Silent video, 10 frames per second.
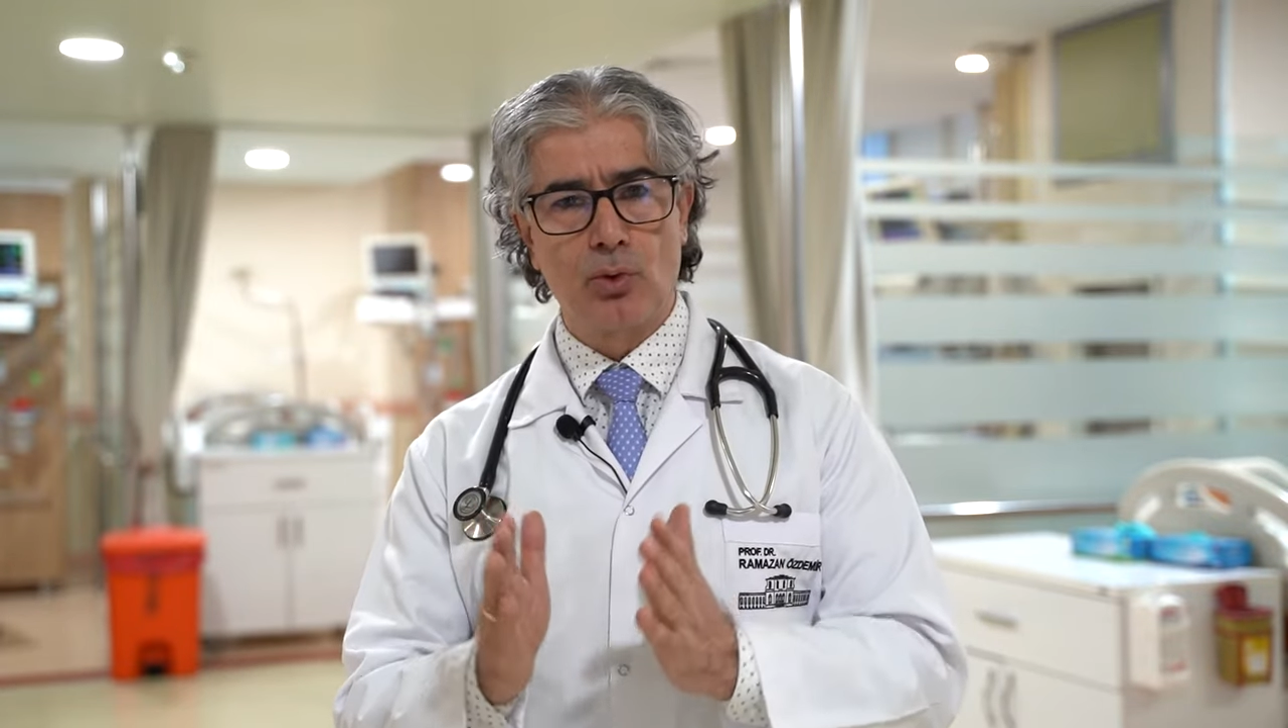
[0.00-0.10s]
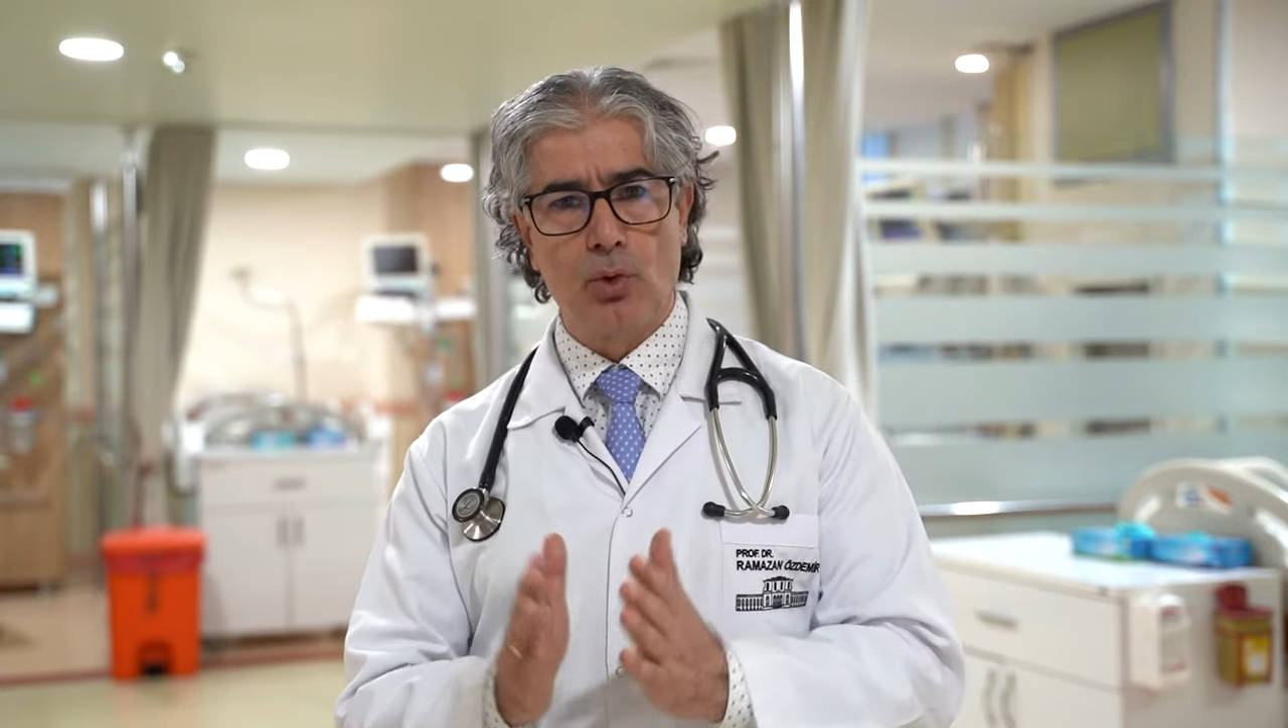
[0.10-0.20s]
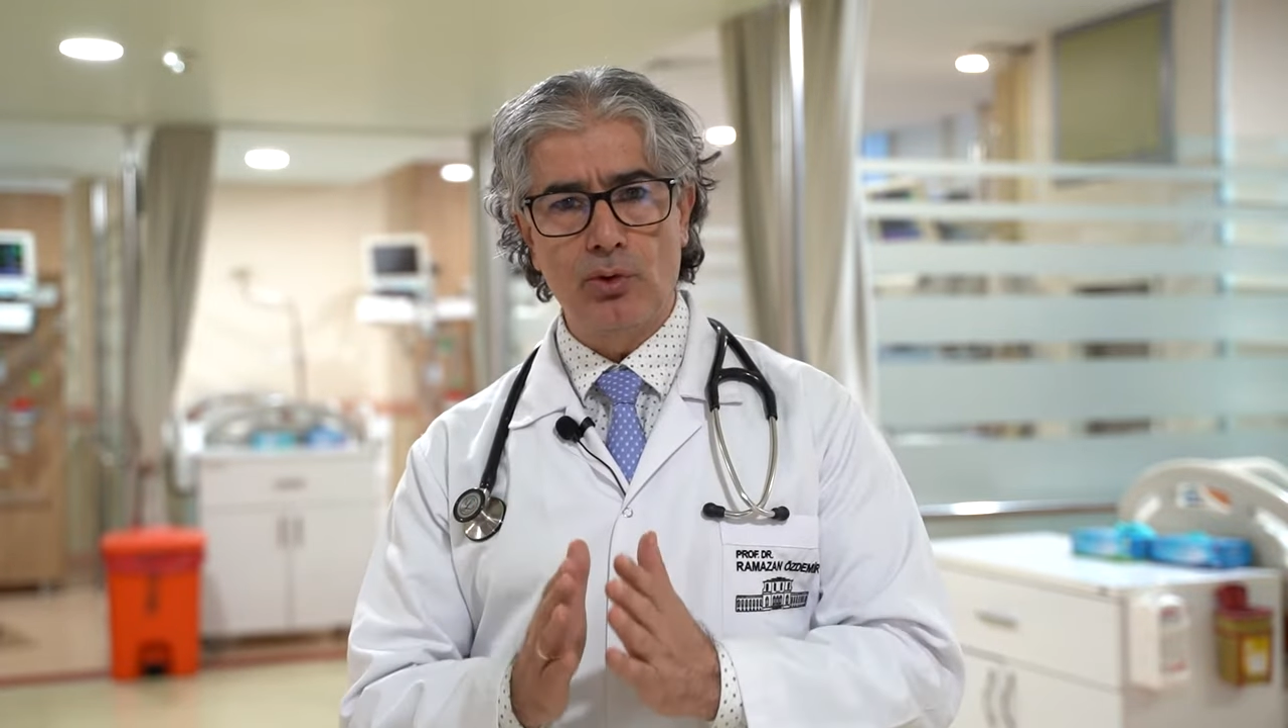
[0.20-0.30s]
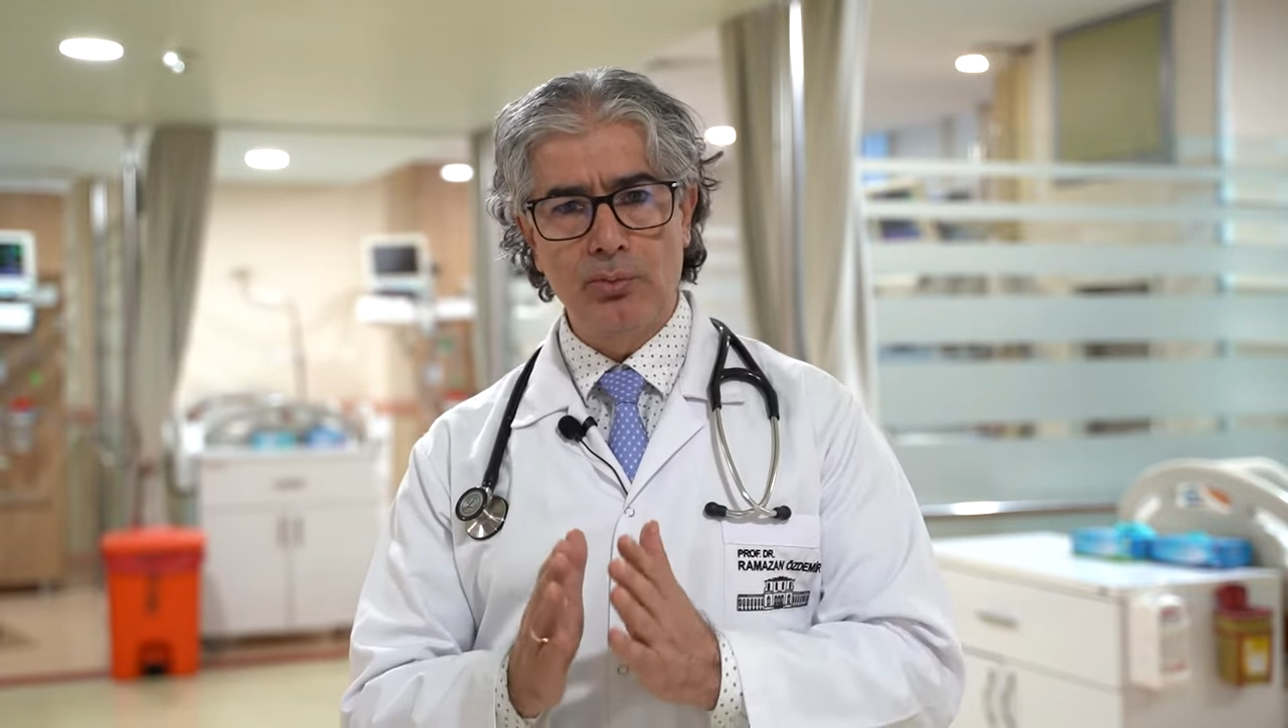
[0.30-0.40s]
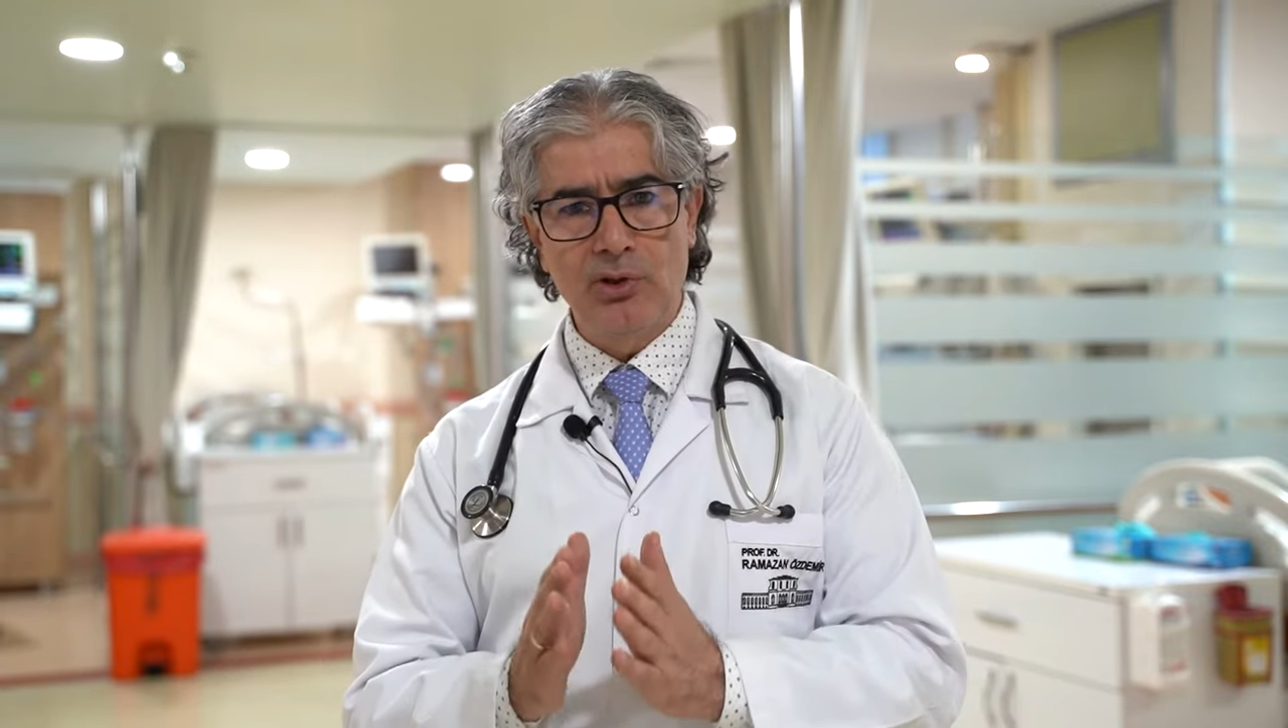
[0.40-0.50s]

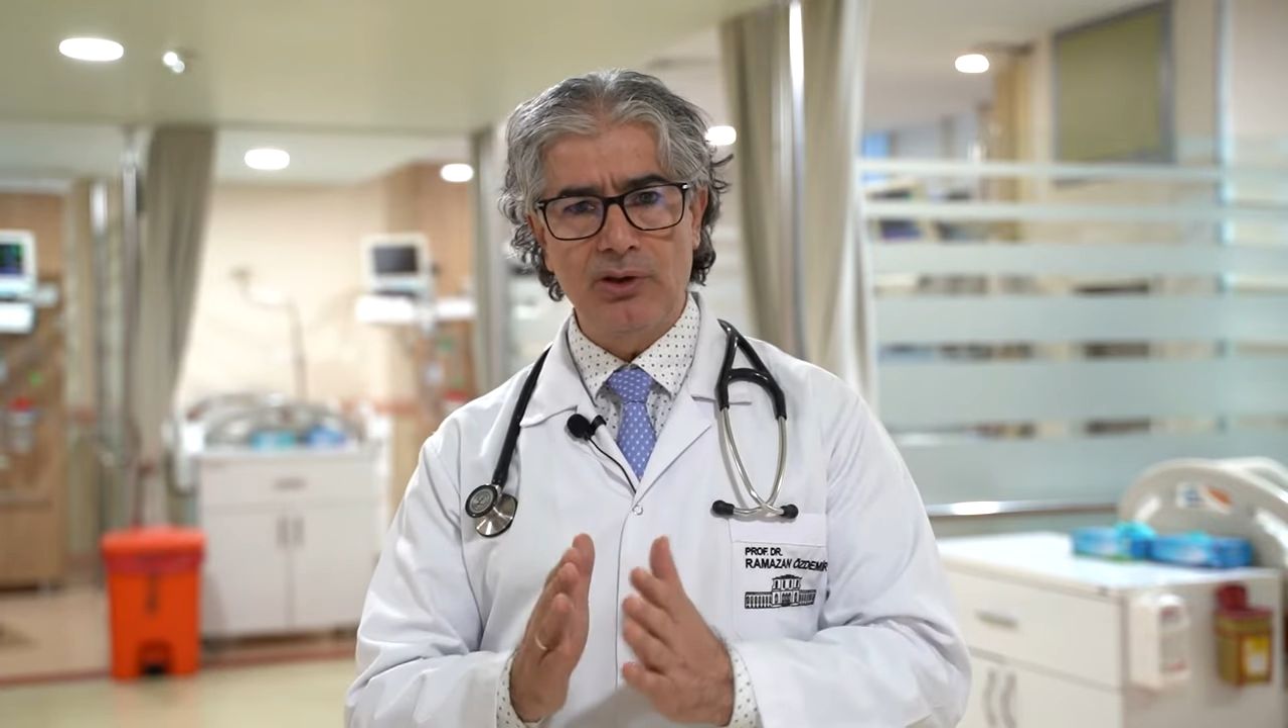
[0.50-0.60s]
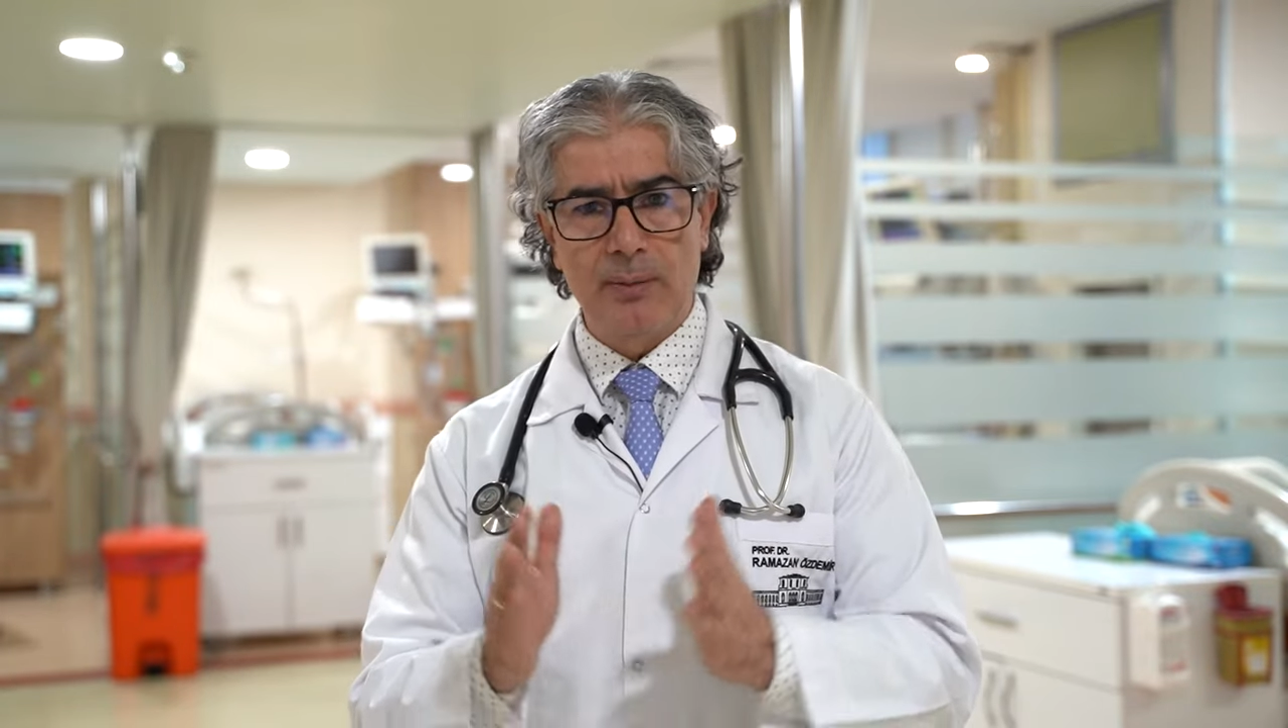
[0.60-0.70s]
doğru mu?